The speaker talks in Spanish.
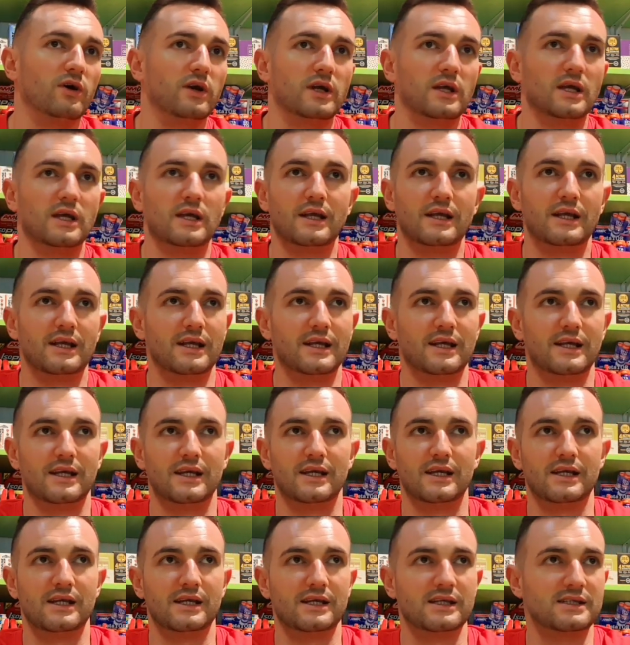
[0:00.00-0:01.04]

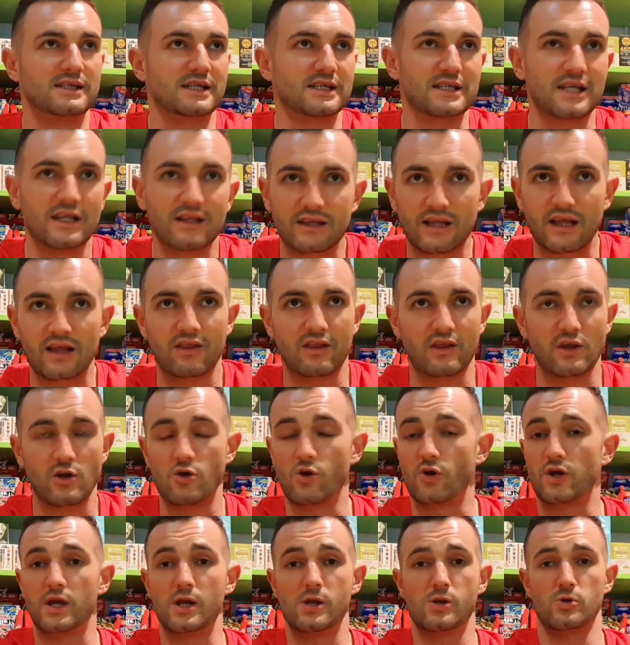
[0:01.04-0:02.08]
y
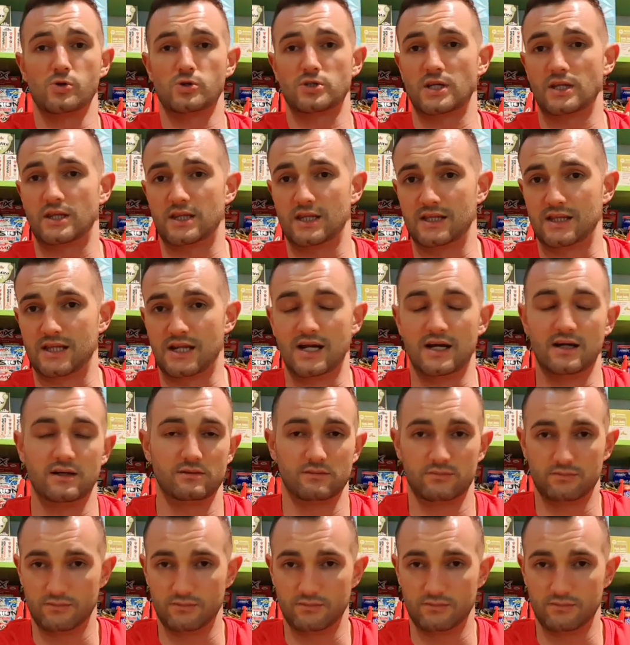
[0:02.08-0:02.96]
65 kilos, etcétera,